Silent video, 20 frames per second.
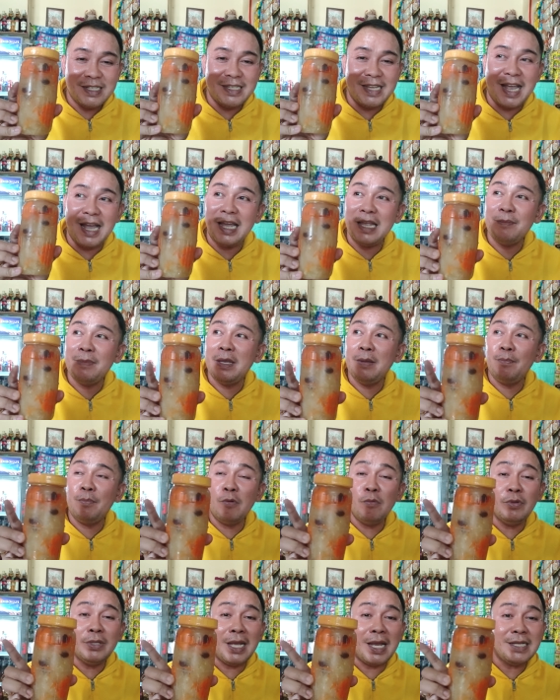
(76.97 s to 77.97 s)
Sa akin, may
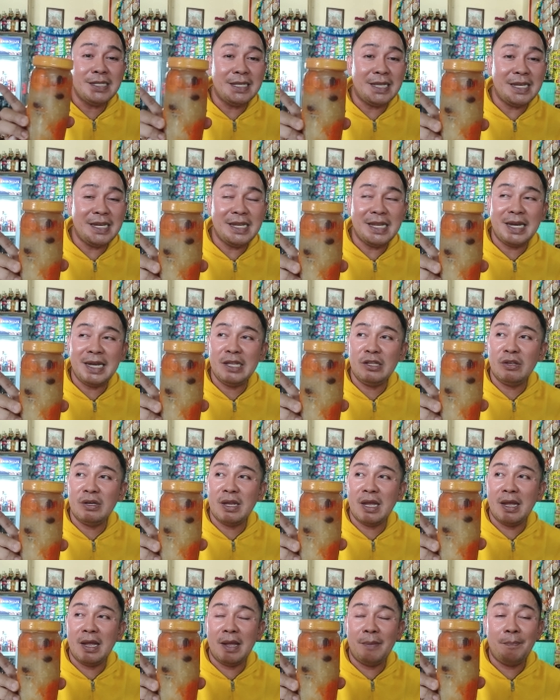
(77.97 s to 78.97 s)
pumunta kasi kanina rito
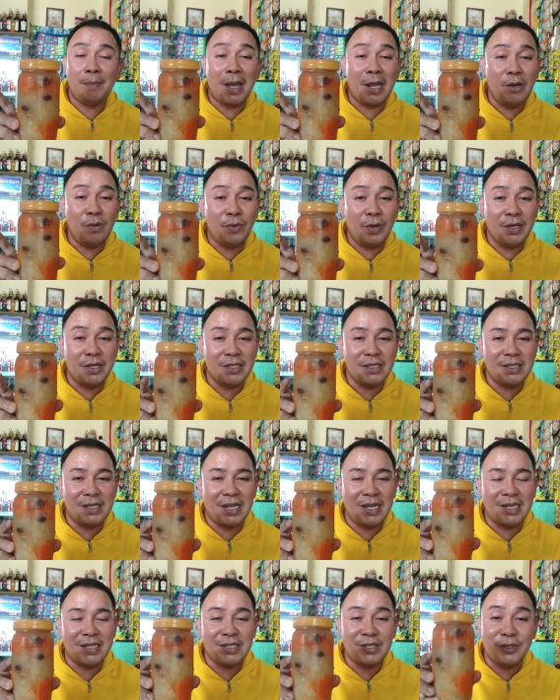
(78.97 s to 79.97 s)
na followers
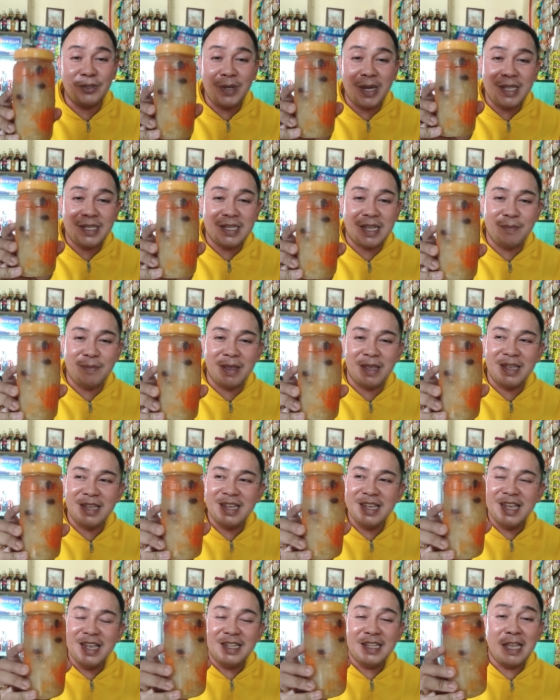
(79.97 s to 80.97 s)
na, Sir Red, sabi,
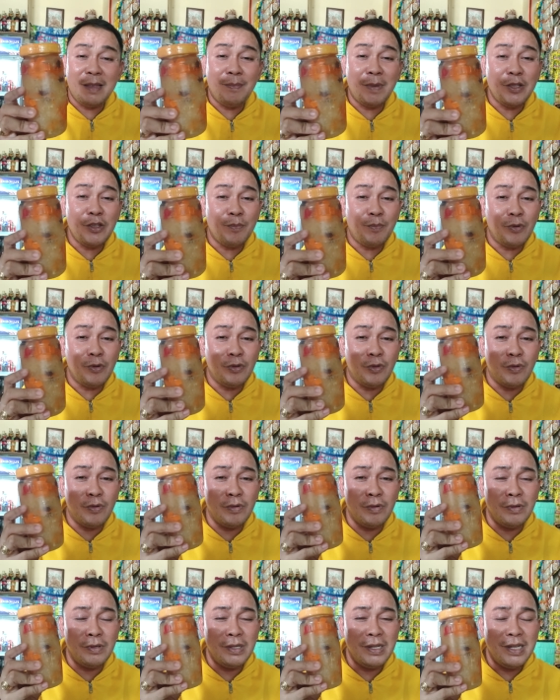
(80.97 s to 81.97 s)
tikman niyo po
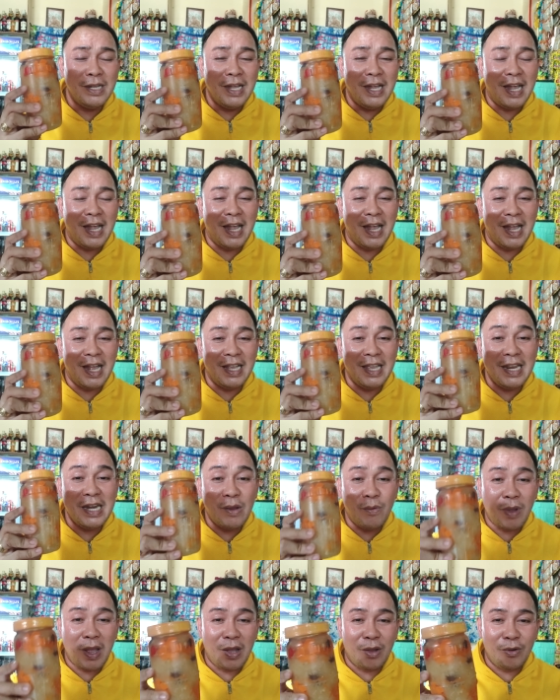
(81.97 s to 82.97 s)
itong uh,
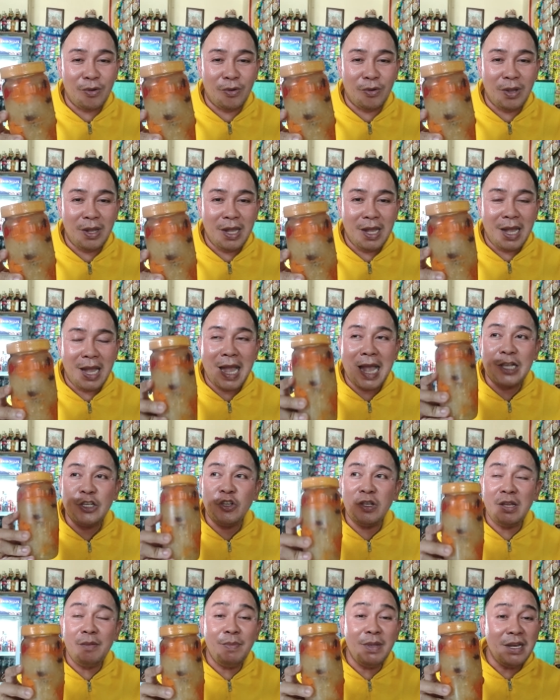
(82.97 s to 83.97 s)
ginawa ko
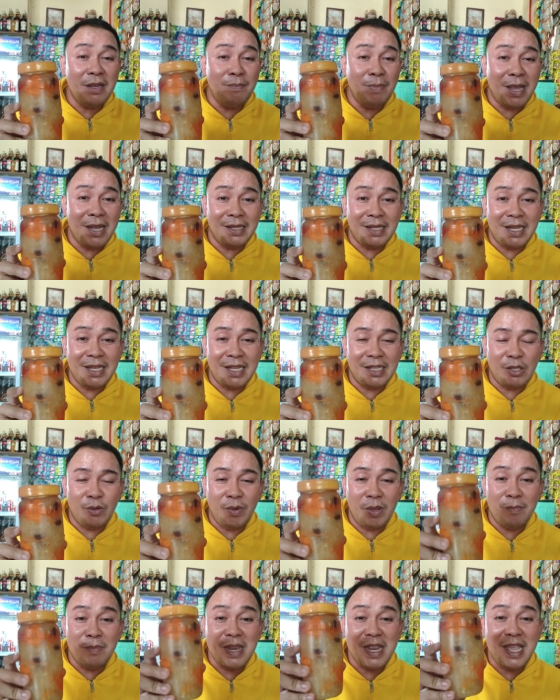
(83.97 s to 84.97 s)
Actually, binibenta niya
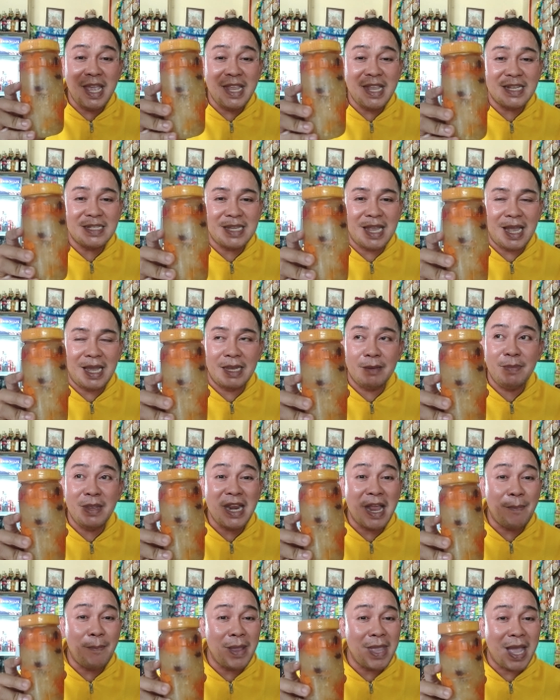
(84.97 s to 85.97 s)
to eh. Binigay niya sa akin.
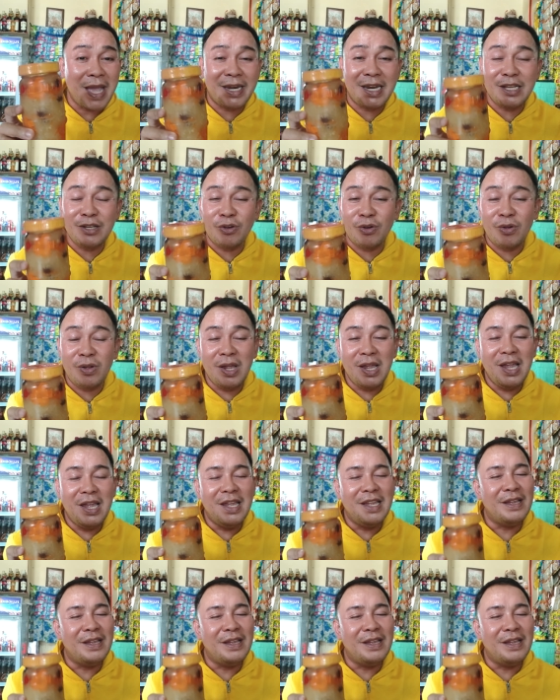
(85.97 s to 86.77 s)
Binabayaran ko.